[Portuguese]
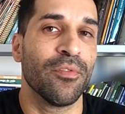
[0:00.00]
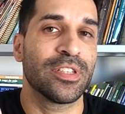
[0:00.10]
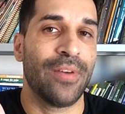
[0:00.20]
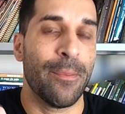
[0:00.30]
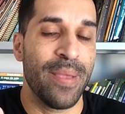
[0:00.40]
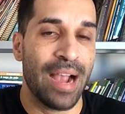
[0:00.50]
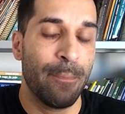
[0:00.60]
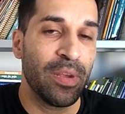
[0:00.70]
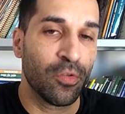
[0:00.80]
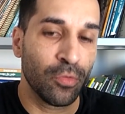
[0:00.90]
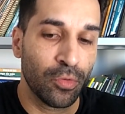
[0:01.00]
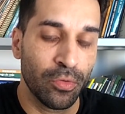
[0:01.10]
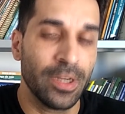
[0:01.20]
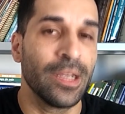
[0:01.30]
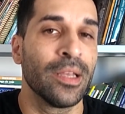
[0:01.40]
você vai pegar a
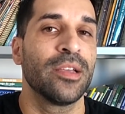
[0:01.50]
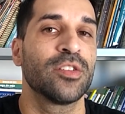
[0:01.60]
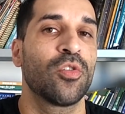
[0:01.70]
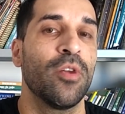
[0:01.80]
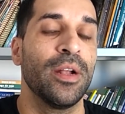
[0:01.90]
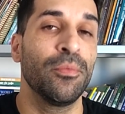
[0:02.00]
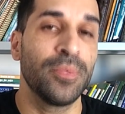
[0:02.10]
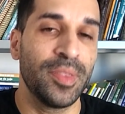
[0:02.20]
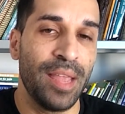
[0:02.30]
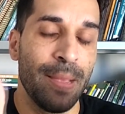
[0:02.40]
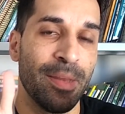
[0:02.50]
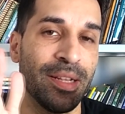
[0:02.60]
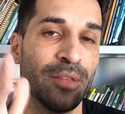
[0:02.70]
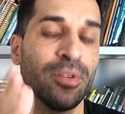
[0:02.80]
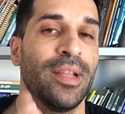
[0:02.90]
apicultura, escolher um tema
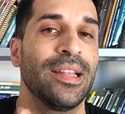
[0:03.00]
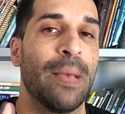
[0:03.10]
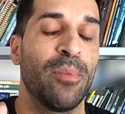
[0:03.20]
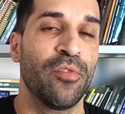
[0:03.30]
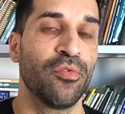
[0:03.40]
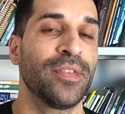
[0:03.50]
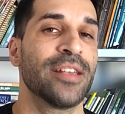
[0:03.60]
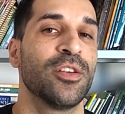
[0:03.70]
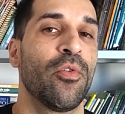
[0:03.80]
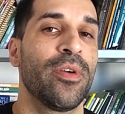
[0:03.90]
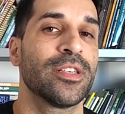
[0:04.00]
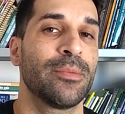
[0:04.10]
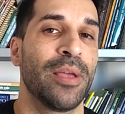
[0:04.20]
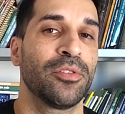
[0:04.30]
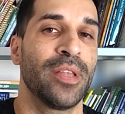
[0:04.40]
dentro dela e aprofundar seu
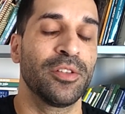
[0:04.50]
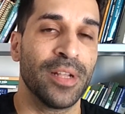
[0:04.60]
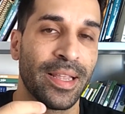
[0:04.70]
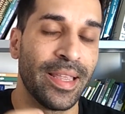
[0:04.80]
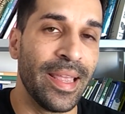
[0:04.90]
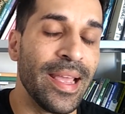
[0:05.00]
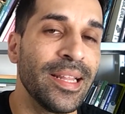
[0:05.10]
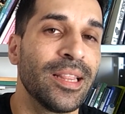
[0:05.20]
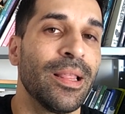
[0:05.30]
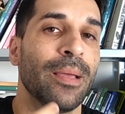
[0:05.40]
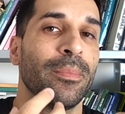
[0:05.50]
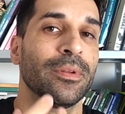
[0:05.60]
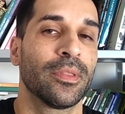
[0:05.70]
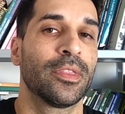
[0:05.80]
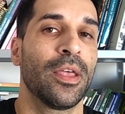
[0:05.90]
conhecimento dentro daquele
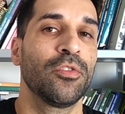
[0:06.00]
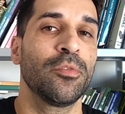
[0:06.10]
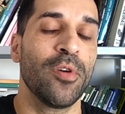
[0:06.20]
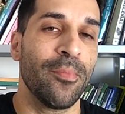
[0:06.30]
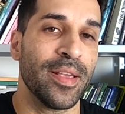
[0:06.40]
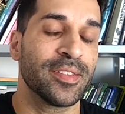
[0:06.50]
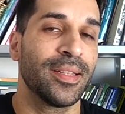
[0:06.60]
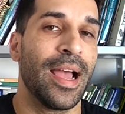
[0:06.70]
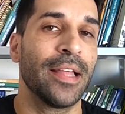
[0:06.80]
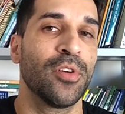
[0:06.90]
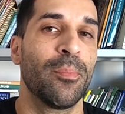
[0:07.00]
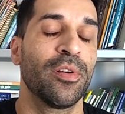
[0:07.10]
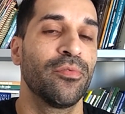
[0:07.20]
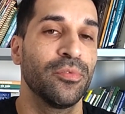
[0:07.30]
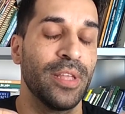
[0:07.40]
tema. Então, no meu mestrado, eu
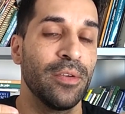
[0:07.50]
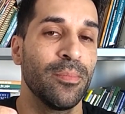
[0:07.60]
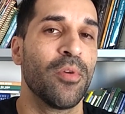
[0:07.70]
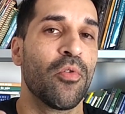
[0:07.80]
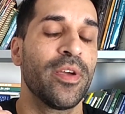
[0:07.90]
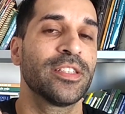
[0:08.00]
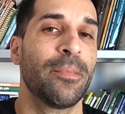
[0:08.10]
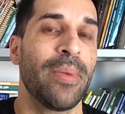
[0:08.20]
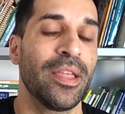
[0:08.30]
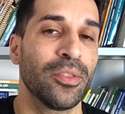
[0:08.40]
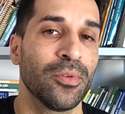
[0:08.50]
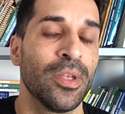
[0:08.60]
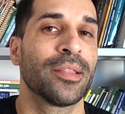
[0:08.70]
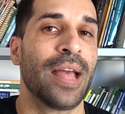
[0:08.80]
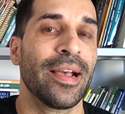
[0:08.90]
aprofundei o meu conhecimento
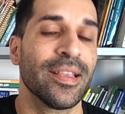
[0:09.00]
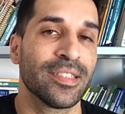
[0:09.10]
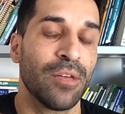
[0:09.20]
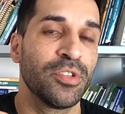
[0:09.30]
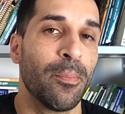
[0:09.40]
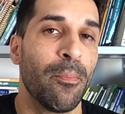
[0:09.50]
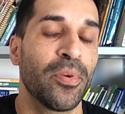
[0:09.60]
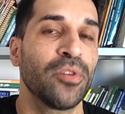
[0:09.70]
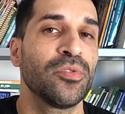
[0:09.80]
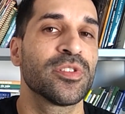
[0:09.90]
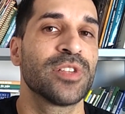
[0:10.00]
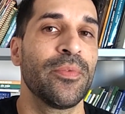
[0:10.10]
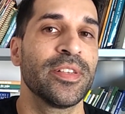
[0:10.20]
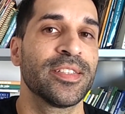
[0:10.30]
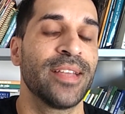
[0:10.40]
na questão de
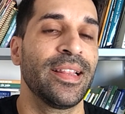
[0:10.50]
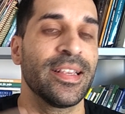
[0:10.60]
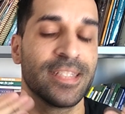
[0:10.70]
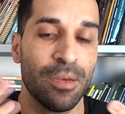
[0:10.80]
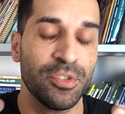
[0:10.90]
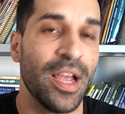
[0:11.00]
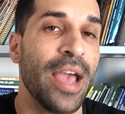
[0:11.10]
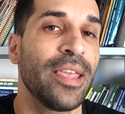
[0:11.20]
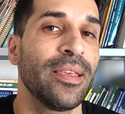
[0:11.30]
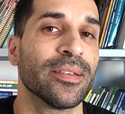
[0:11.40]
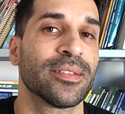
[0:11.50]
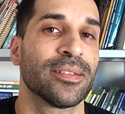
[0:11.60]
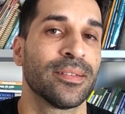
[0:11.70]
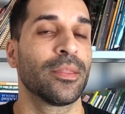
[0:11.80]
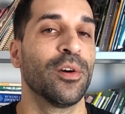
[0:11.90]
produção e seleção de
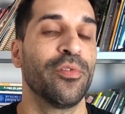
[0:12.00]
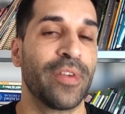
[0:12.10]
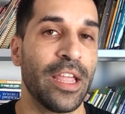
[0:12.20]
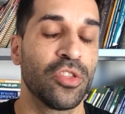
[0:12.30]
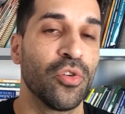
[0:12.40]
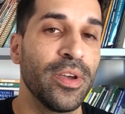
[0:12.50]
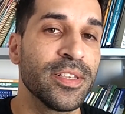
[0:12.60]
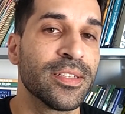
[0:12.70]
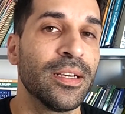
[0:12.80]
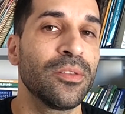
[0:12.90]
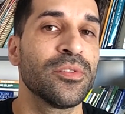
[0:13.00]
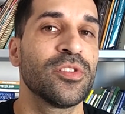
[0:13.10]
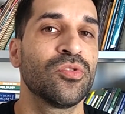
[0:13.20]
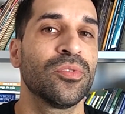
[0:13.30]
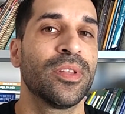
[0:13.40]
rainhas. Então, eu fiquei dois anos
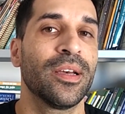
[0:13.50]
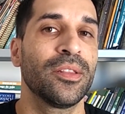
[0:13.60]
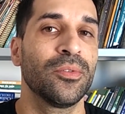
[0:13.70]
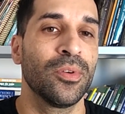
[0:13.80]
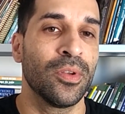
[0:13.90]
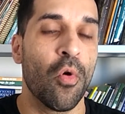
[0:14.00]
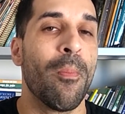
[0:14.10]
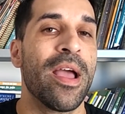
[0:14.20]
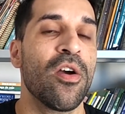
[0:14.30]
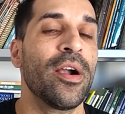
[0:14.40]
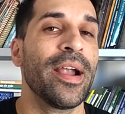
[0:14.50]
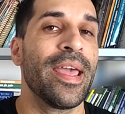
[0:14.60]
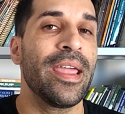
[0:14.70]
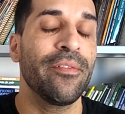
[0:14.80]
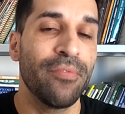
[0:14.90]
estudando com maior
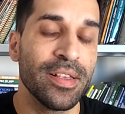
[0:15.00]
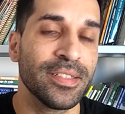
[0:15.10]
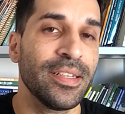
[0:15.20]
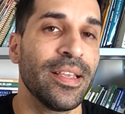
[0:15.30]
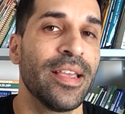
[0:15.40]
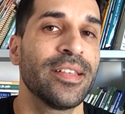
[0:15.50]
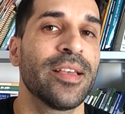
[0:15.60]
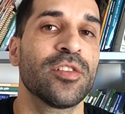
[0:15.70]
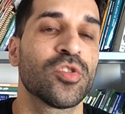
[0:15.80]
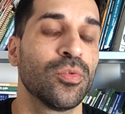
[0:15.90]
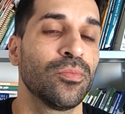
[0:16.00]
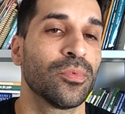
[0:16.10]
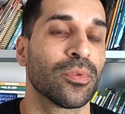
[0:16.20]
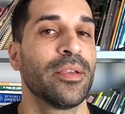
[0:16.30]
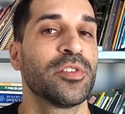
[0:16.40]
ênfase esse
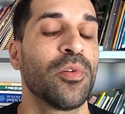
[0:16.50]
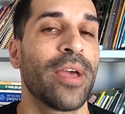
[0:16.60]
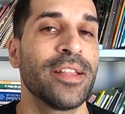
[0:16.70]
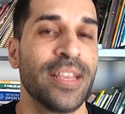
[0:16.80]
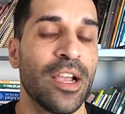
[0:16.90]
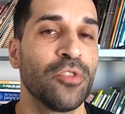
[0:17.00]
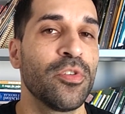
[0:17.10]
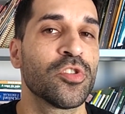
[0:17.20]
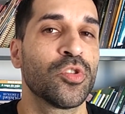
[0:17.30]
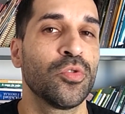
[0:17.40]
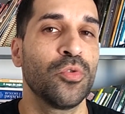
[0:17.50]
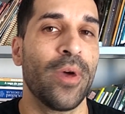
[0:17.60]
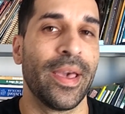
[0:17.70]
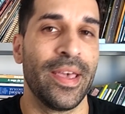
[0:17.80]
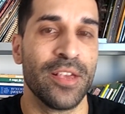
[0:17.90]
assunto. Isso não quer dizer que eu não estudo
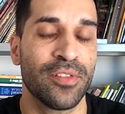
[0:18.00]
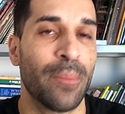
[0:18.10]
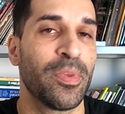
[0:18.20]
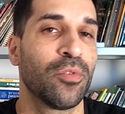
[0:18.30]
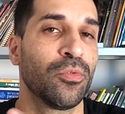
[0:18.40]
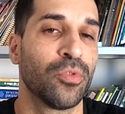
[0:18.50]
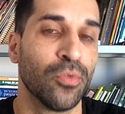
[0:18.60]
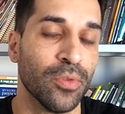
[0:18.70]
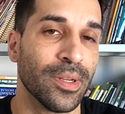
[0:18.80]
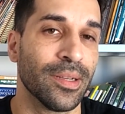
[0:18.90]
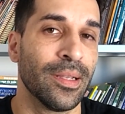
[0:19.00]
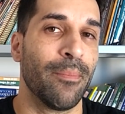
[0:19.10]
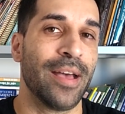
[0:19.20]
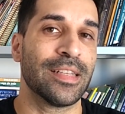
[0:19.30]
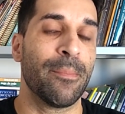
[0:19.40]
o resto da apicultura,
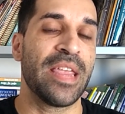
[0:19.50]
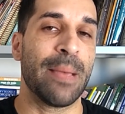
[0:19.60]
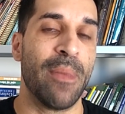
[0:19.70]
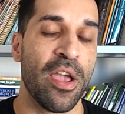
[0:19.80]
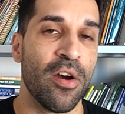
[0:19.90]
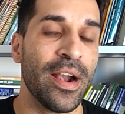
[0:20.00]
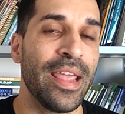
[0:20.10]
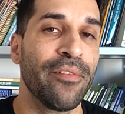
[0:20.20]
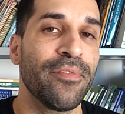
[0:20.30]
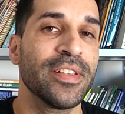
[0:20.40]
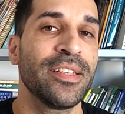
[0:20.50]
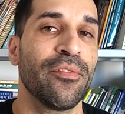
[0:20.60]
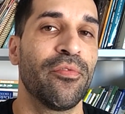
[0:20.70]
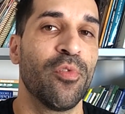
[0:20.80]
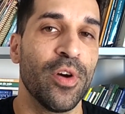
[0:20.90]
mas a minha maior ênfase
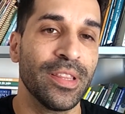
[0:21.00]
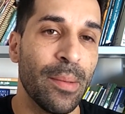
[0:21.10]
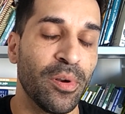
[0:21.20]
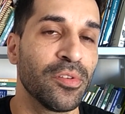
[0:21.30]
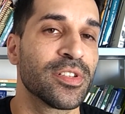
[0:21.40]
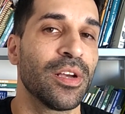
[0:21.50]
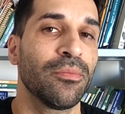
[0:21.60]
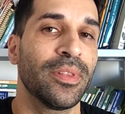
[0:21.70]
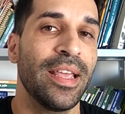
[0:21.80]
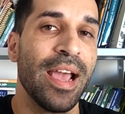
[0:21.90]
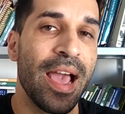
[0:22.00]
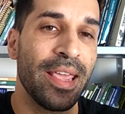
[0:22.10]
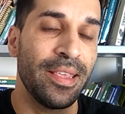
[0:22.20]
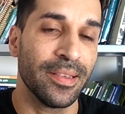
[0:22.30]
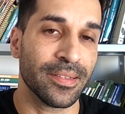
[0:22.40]
foi na produção de
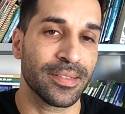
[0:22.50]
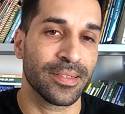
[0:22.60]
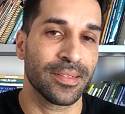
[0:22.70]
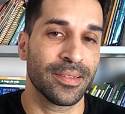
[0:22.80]
rainhas.